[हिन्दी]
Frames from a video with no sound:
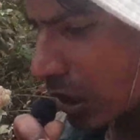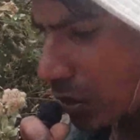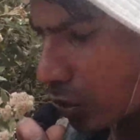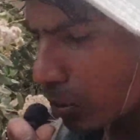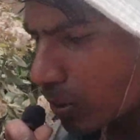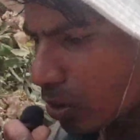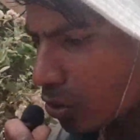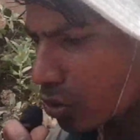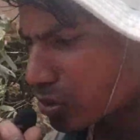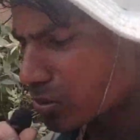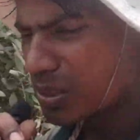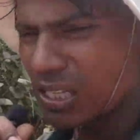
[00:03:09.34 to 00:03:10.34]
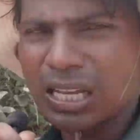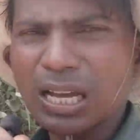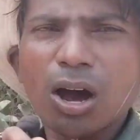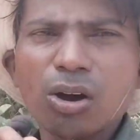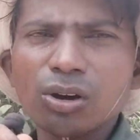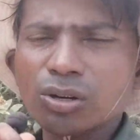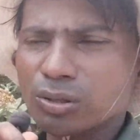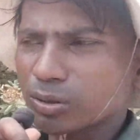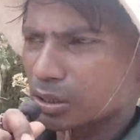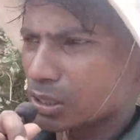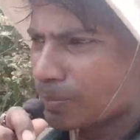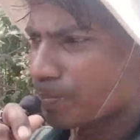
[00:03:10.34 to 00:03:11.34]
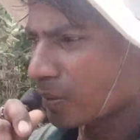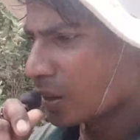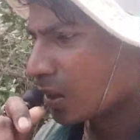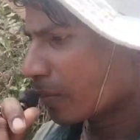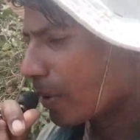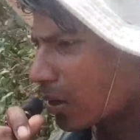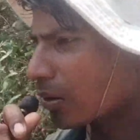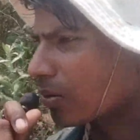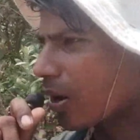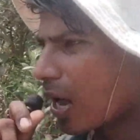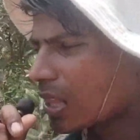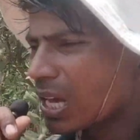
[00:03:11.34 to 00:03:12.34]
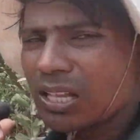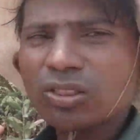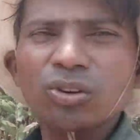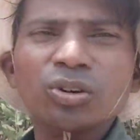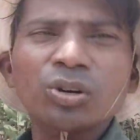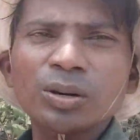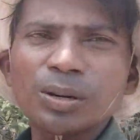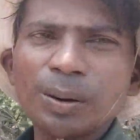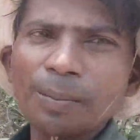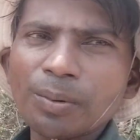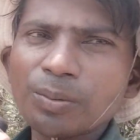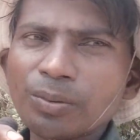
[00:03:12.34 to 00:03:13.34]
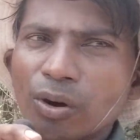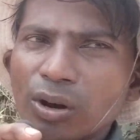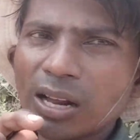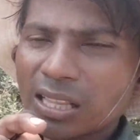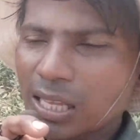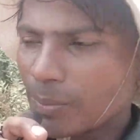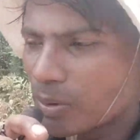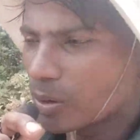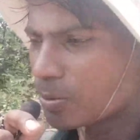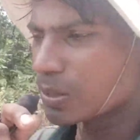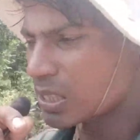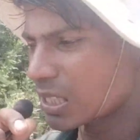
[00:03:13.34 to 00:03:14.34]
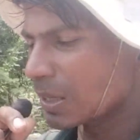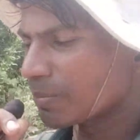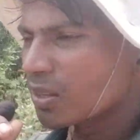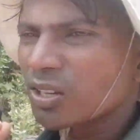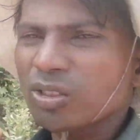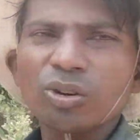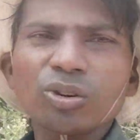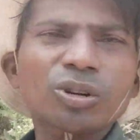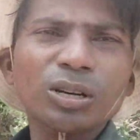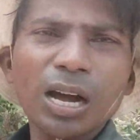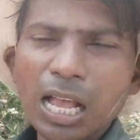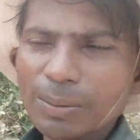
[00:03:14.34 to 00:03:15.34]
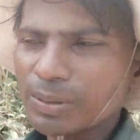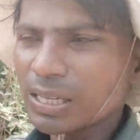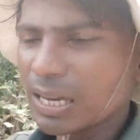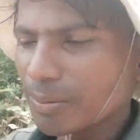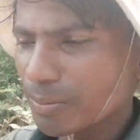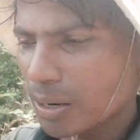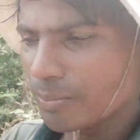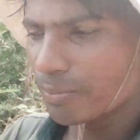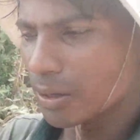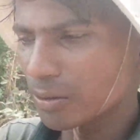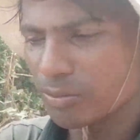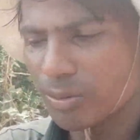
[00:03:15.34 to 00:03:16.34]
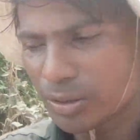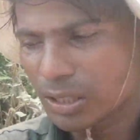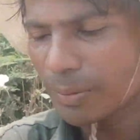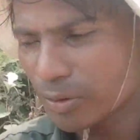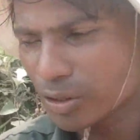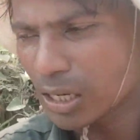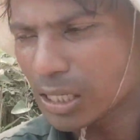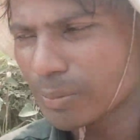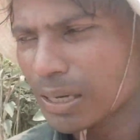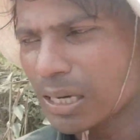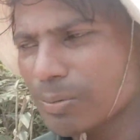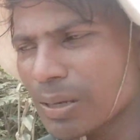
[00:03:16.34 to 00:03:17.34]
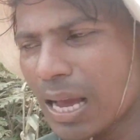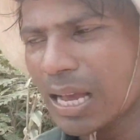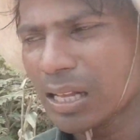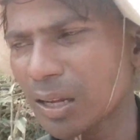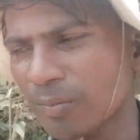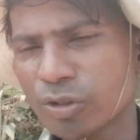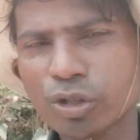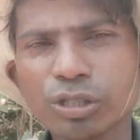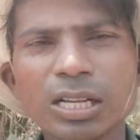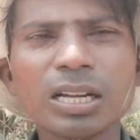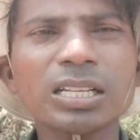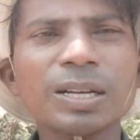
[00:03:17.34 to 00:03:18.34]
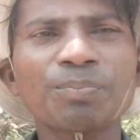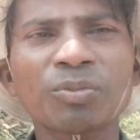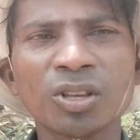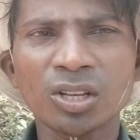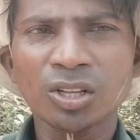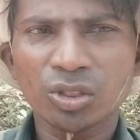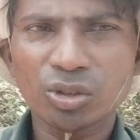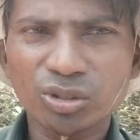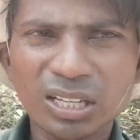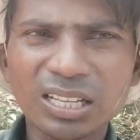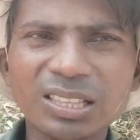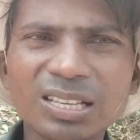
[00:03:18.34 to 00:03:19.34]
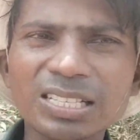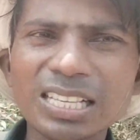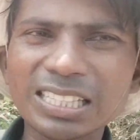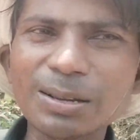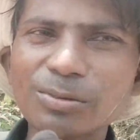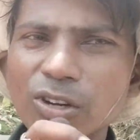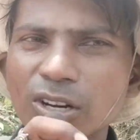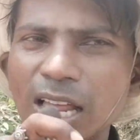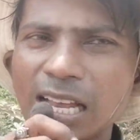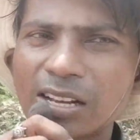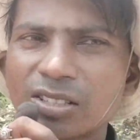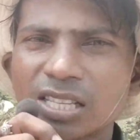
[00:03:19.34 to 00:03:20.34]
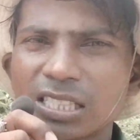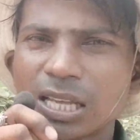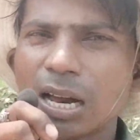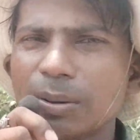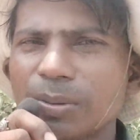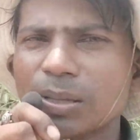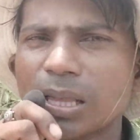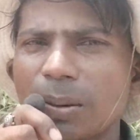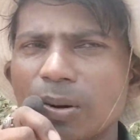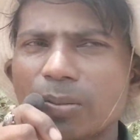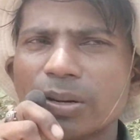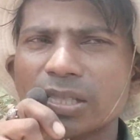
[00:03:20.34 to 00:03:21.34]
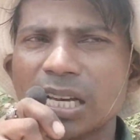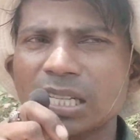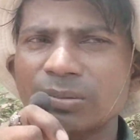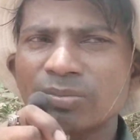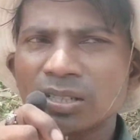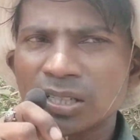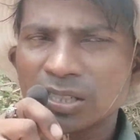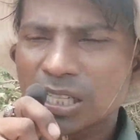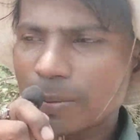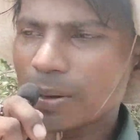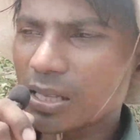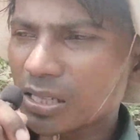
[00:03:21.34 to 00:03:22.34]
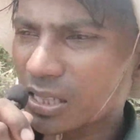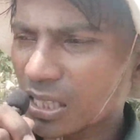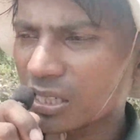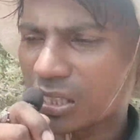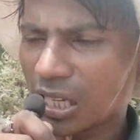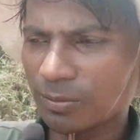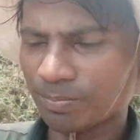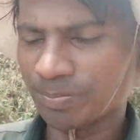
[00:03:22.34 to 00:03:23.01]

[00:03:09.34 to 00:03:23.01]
तारीख छोटे में दो दो चोरी चला और मंगलवार को आया था तो लोग गोल लगा था लोग को फिर से तो आज भी है उसका शादी की बहन भी आया छोटी हरी तो उसका देख सकता है वीडियो को लाइक करो सब्सक्राइब अगले भी जय जय किसान